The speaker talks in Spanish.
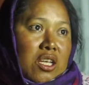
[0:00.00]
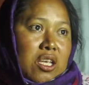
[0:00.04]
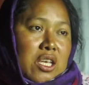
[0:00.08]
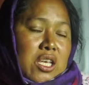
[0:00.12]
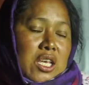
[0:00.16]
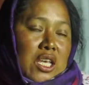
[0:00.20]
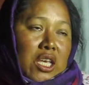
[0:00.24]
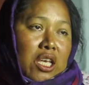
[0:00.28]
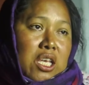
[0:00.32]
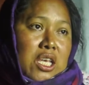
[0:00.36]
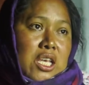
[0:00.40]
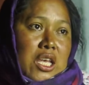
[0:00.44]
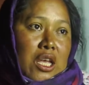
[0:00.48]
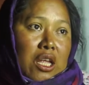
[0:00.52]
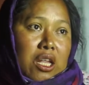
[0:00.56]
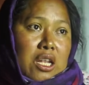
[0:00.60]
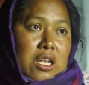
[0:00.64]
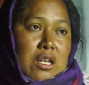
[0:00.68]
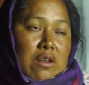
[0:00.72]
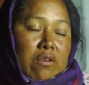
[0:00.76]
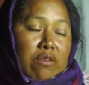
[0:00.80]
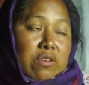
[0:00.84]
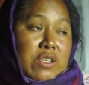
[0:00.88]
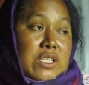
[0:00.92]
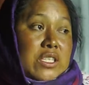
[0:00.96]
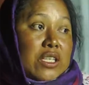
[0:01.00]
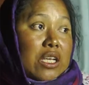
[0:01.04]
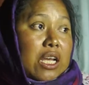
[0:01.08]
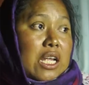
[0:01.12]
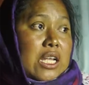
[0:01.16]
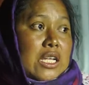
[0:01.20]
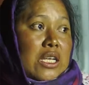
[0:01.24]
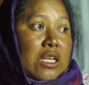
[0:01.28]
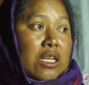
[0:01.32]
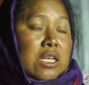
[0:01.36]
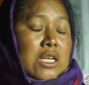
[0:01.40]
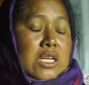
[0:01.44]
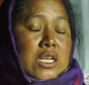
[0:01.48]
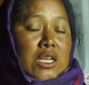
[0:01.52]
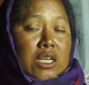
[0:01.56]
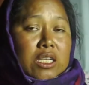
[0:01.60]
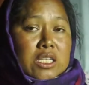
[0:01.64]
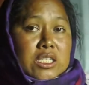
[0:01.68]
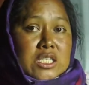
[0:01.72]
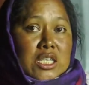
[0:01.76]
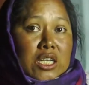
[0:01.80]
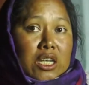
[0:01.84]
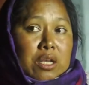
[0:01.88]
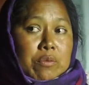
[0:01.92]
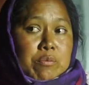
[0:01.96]
y el fiscal.
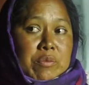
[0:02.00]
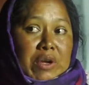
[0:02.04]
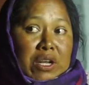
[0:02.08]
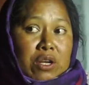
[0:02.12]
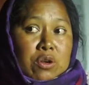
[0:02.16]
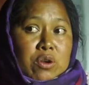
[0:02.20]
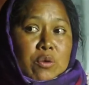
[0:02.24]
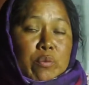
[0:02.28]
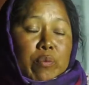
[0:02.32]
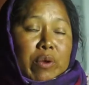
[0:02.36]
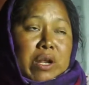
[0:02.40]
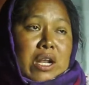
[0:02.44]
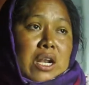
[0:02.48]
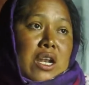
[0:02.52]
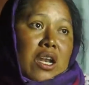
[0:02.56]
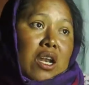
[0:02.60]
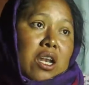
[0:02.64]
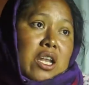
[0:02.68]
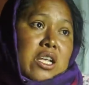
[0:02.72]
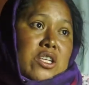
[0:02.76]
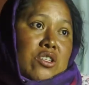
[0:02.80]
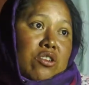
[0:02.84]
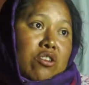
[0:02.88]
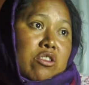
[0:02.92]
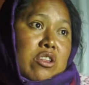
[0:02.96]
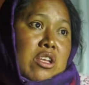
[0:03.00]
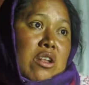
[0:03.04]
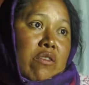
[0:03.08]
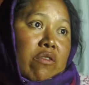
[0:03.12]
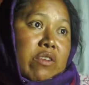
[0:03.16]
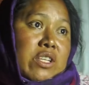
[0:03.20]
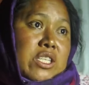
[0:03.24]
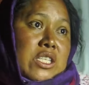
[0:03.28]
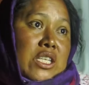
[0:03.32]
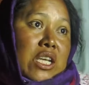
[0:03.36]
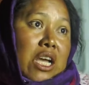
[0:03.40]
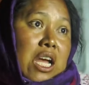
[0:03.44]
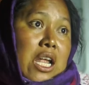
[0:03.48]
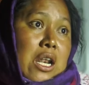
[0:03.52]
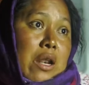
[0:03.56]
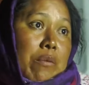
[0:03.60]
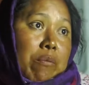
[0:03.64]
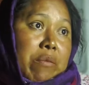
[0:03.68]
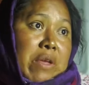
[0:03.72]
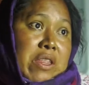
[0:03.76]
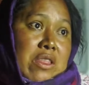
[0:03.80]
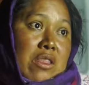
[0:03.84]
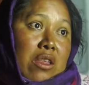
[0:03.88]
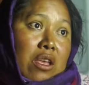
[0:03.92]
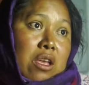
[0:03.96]
Y sin embargo, para la elección del
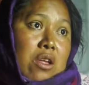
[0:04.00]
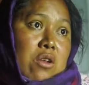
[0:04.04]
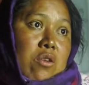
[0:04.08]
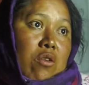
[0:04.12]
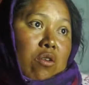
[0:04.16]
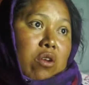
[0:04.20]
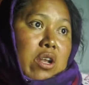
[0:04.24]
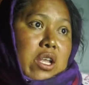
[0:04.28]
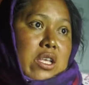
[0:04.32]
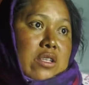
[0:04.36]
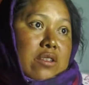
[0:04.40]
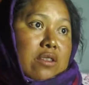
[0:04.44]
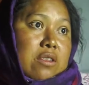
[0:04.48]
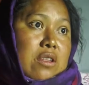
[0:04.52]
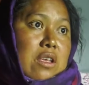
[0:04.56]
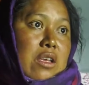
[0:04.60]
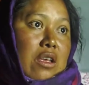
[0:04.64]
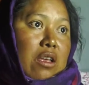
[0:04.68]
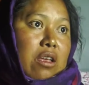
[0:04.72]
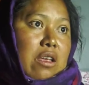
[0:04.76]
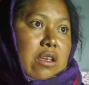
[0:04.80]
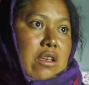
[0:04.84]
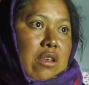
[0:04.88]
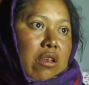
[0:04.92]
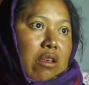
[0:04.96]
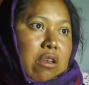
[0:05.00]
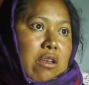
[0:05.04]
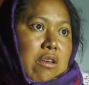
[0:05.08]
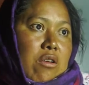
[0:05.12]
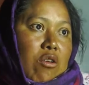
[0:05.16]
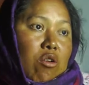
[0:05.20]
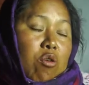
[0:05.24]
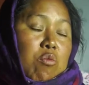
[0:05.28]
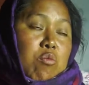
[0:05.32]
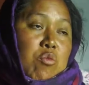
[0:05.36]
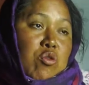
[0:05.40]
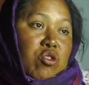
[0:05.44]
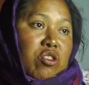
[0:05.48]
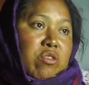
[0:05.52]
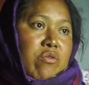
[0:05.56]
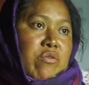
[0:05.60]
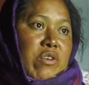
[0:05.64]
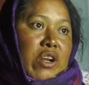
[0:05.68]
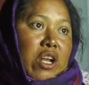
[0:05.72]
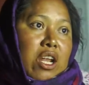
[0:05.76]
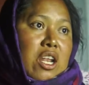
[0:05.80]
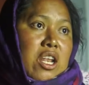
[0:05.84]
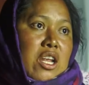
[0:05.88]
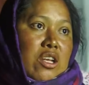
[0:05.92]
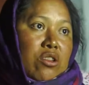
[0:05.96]
fiscal metieron este como si
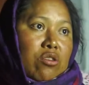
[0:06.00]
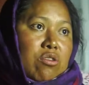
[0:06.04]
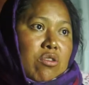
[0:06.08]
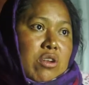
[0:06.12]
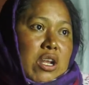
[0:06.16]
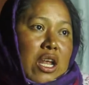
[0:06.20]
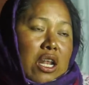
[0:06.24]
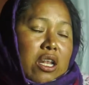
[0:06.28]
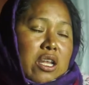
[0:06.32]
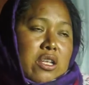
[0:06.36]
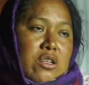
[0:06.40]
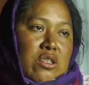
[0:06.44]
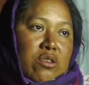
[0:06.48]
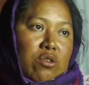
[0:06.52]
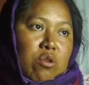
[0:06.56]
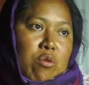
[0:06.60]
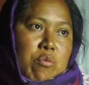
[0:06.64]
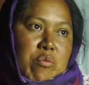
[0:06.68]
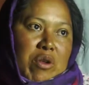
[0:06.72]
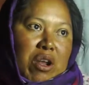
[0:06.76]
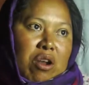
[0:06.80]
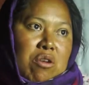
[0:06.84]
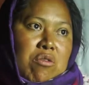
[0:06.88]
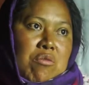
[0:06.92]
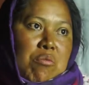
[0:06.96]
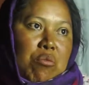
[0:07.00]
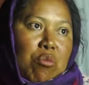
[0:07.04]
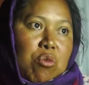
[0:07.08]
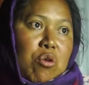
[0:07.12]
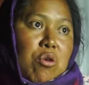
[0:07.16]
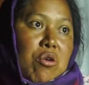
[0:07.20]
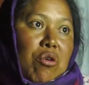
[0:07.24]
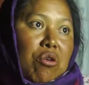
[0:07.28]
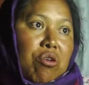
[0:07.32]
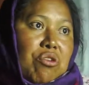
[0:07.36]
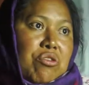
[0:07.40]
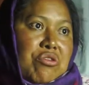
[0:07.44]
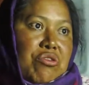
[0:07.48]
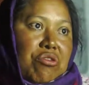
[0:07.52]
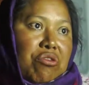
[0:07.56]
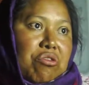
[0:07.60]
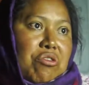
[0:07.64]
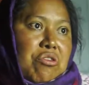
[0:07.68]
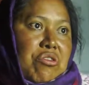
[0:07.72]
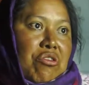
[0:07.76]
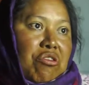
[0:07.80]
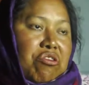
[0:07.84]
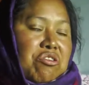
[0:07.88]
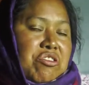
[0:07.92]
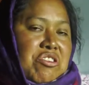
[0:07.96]
fuera electoral, les compraron
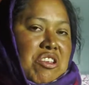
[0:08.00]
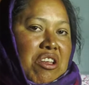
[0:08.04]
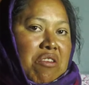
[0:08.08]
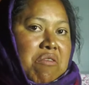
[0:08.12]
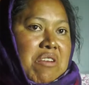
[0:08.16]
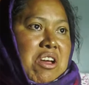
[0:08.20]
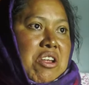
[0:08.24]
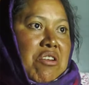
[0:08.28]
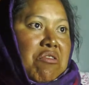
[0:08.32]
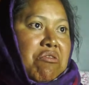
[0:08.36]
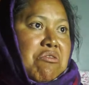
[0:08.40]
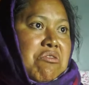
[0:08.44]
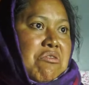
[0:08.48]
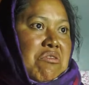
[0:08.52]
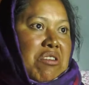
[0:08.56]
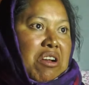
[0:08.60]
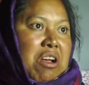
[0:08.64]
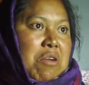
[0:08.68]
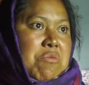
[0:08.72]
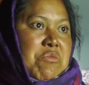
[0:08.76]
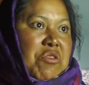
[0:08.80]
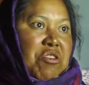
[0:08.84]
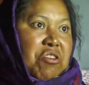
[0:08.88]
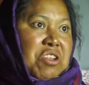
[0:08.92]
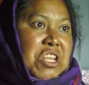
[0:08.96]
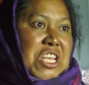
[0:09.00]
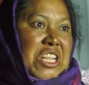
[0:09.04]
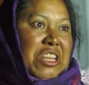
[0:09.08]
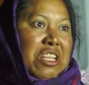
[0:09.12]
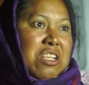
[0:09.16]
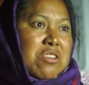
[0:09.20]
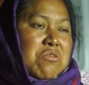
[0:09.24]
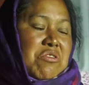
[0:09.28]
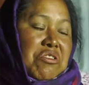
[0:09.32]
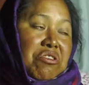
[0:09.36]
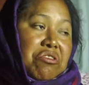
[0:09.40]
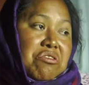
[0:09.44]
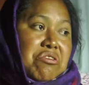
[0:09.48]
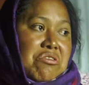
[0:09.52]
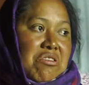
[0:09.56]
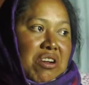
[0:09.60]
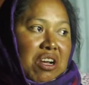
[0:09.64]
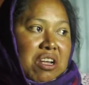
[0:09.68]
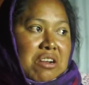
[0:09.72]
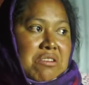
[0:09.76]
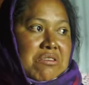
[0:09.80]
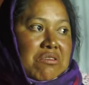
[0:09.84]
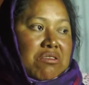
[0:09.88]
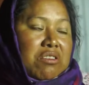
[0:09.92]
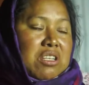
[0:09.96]
votos, llevaron con camionetas cuando son
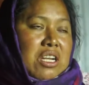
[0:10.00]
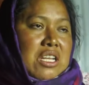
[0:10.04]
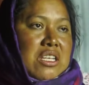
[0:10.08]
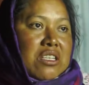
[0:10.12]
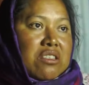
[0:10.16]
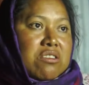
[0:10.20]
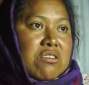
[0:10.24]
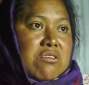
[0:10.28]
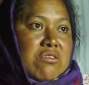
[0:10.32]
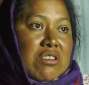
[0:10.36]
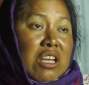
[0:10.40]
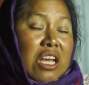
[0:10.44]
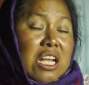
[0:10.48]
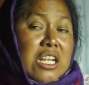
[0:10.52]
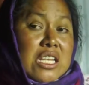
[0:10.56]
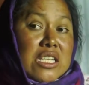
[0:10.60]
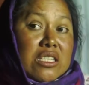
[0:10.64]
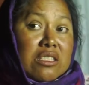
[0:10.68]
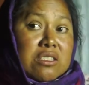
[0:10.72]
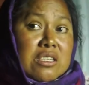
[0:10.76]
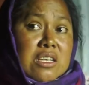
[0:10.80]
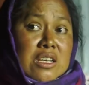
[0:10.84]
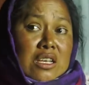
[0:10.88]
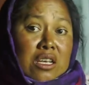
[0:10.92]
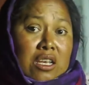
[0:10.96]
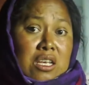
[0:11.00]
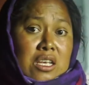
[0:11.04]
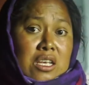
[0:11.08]
cargos tradicionales